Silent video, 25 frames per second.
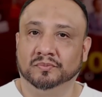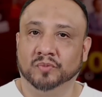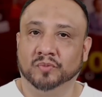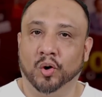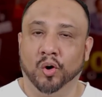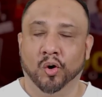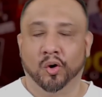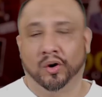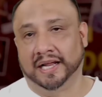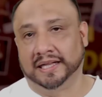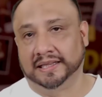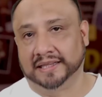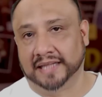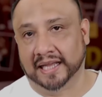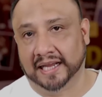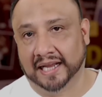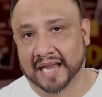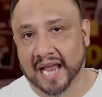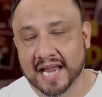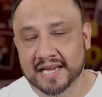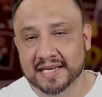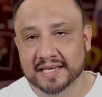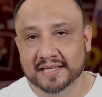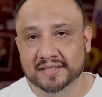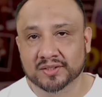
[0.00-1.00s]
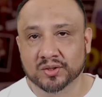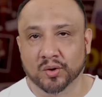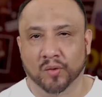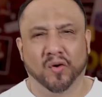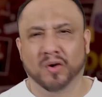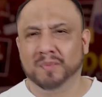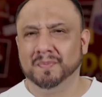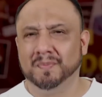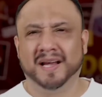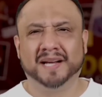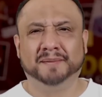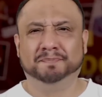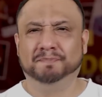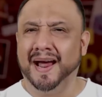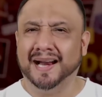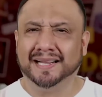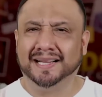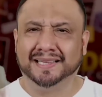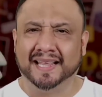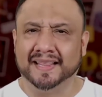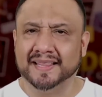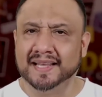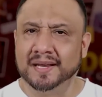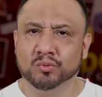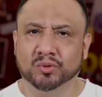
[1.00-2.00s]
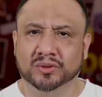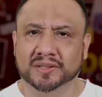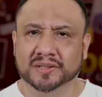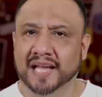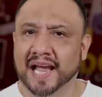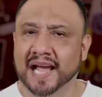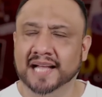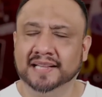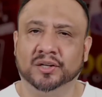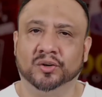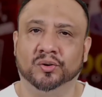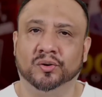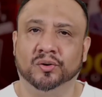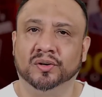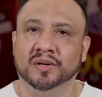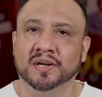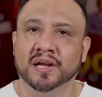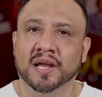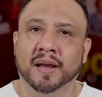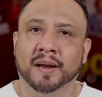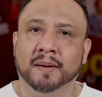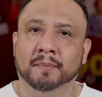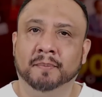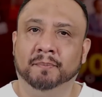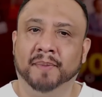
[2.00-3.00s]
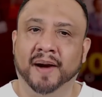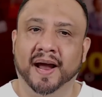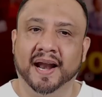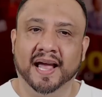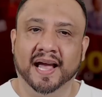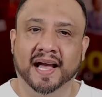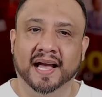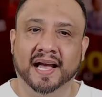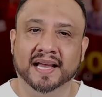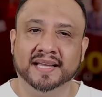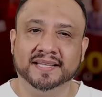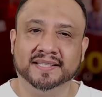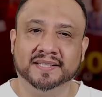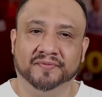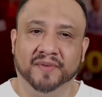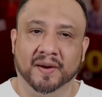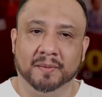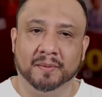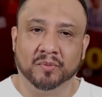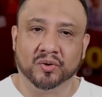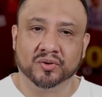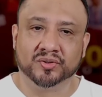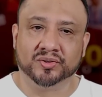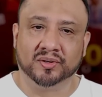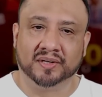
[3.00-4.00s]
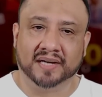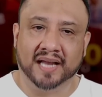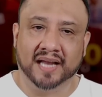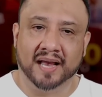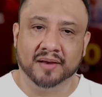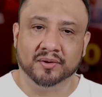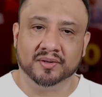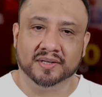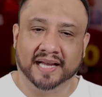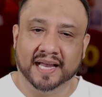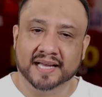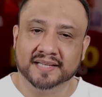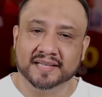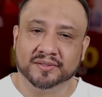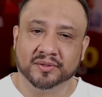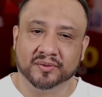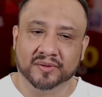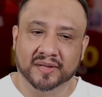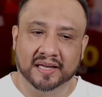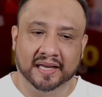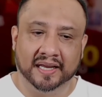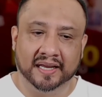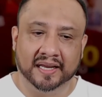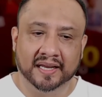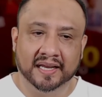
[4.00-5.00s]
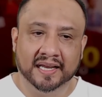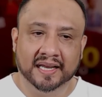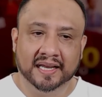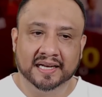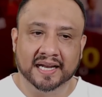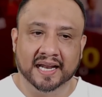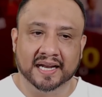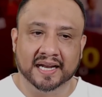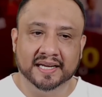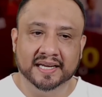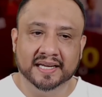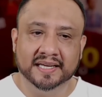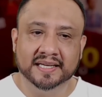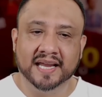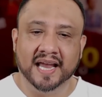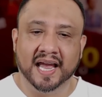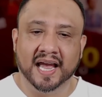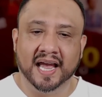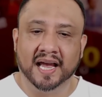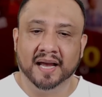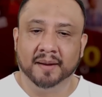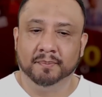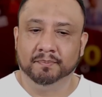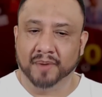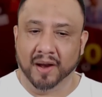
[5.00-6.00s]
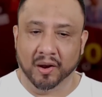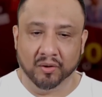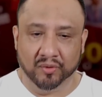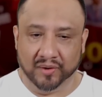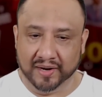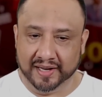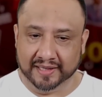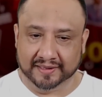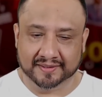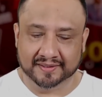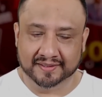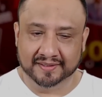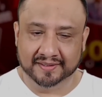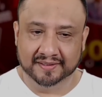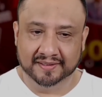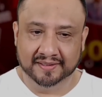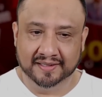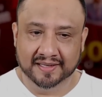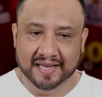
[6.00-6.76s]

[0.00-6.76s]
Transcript: o que te calles o formar parte de un teatro para ese famoso caso de la niña Paulette.